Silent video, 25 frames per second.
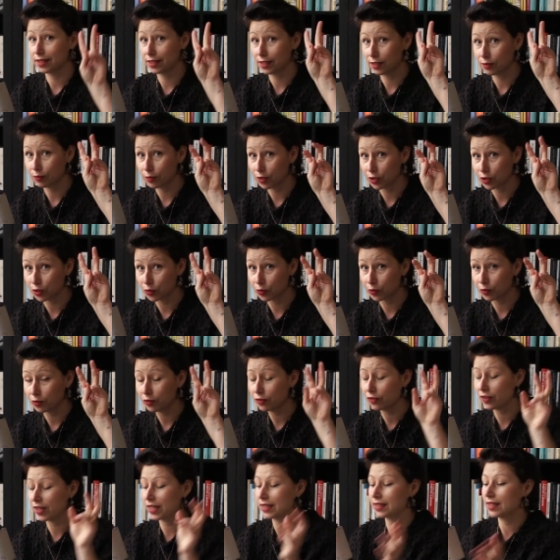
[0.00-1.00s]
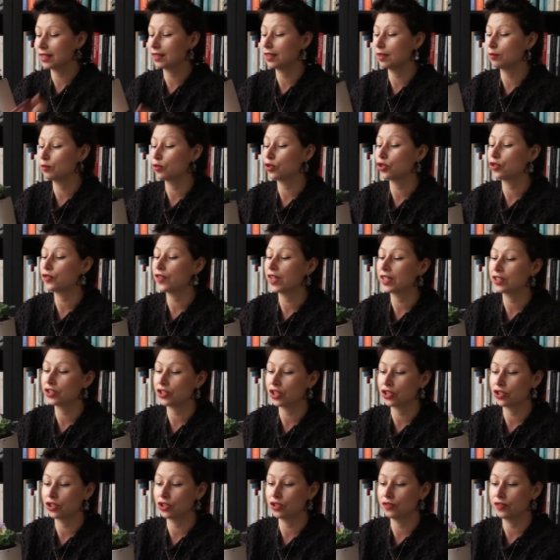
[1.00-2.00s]
zmysłów, a zatem
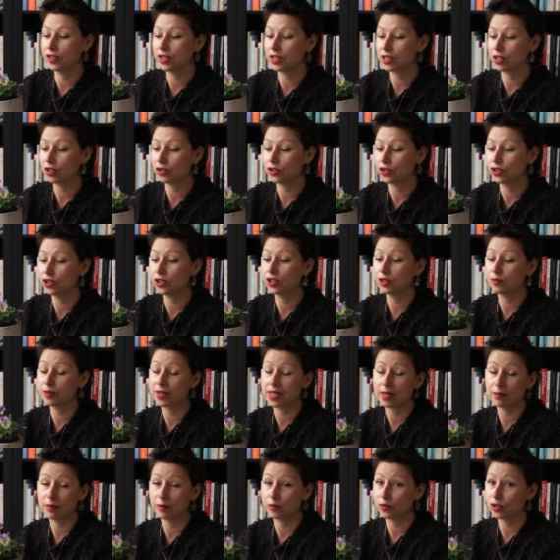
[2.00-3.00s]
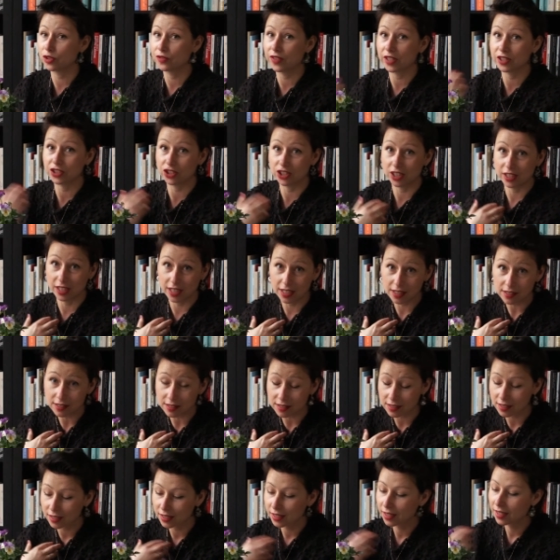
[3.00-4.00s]
doświadcza rzeczywistości, tym samym doświadcza
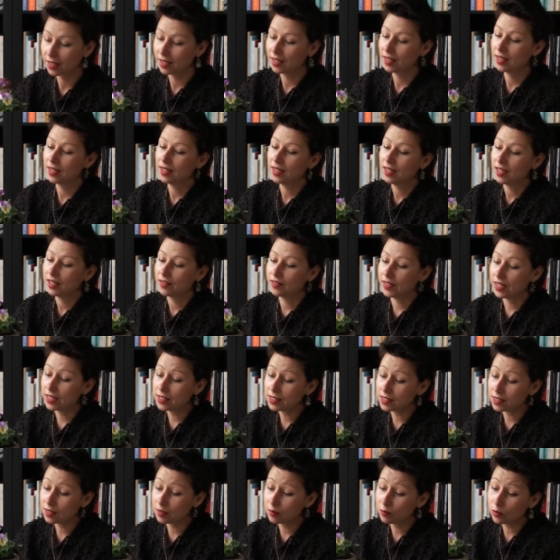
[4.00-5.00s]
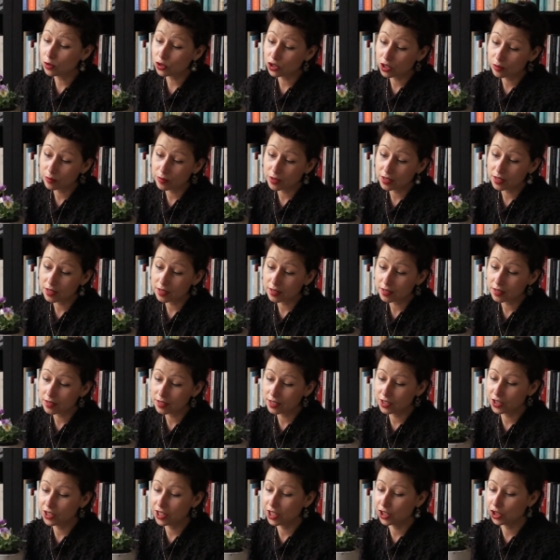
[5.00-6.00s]
nas. Więc możemy
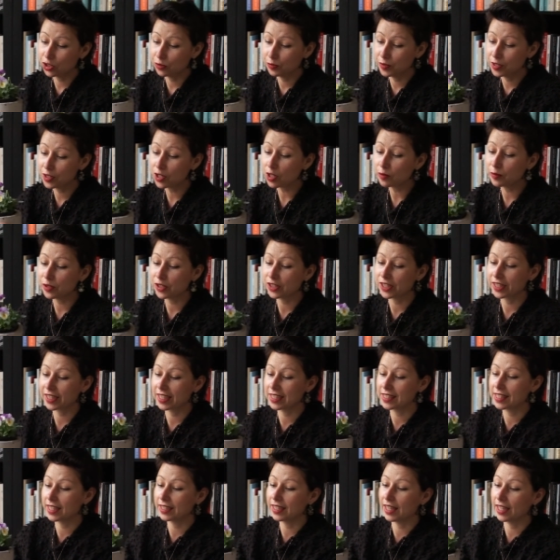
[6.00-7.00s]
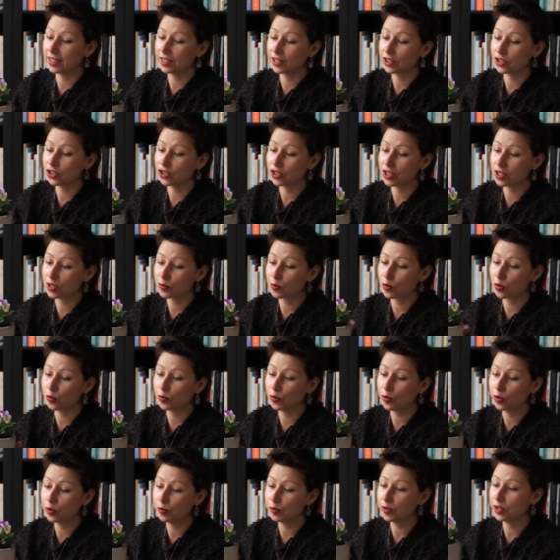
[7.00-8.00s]
e, z dziećmi zrobić takie zadanie, że
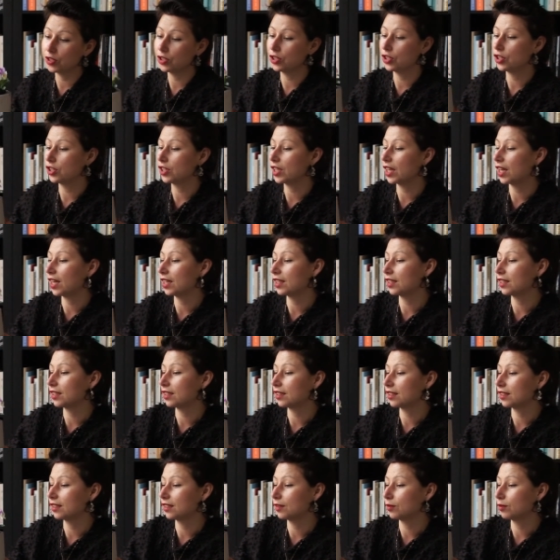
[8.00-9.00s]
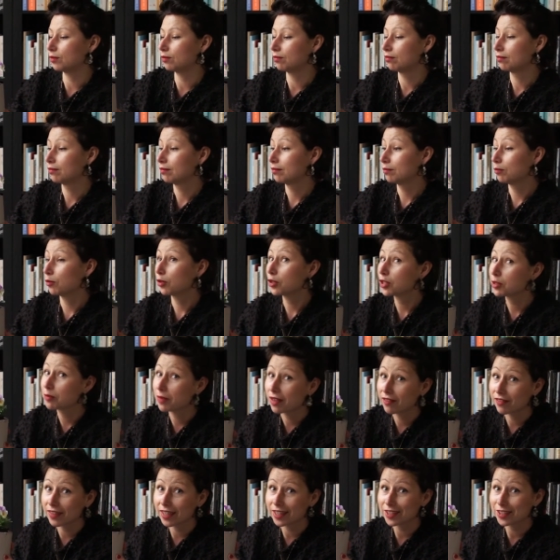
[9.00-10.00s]
spróbujmy dzisiaj e,
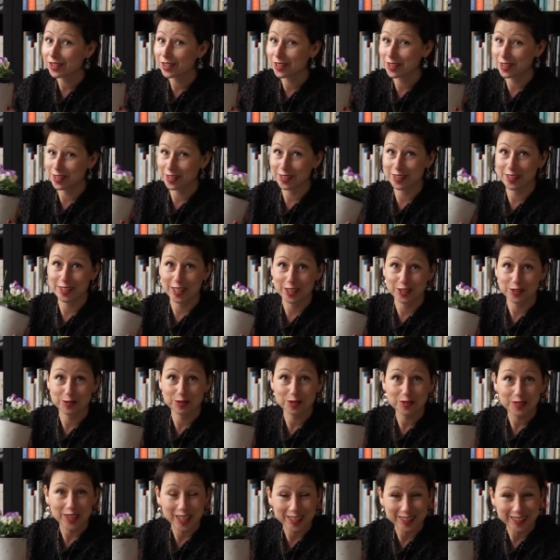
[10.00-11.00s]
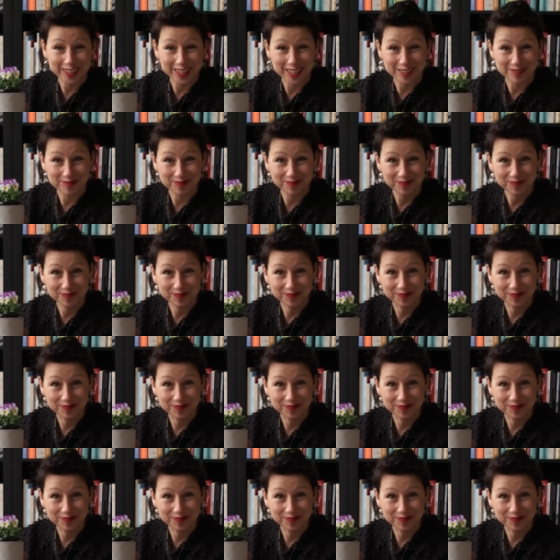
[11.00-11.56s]
porozmawiać z, z naszym kwiatkiem.